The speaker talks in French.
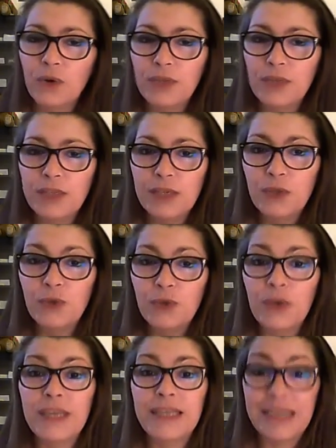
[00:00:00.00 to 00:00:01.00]
on était
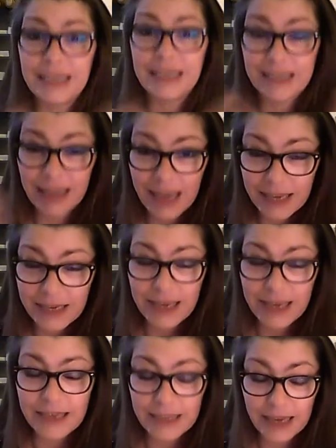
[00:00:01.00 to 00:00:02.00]
sur les extraire,
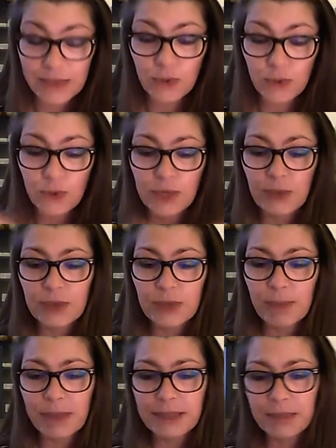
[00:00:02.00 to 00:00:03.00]
extraire ceux qui ne nous
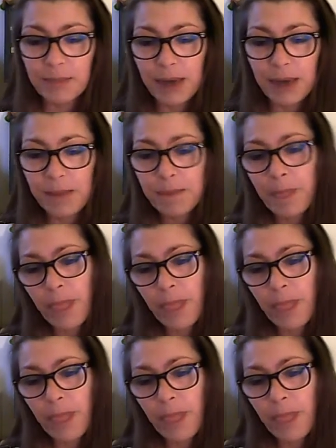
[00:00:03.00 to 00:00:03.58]
appartiennent pas.